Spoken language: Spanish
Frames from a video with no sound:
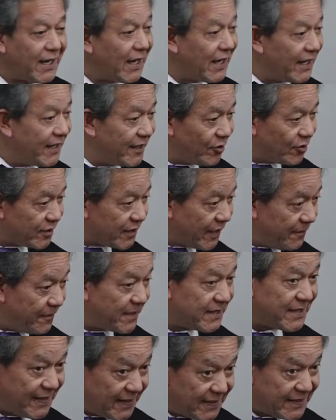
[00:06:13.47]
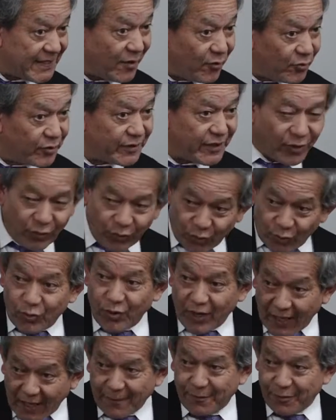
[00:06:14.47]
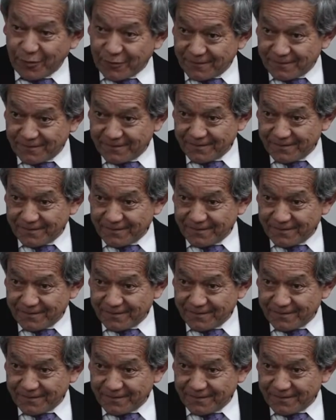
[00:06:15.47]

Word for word: ¿Alguien de los aquí presentes se ha encontrado con un japo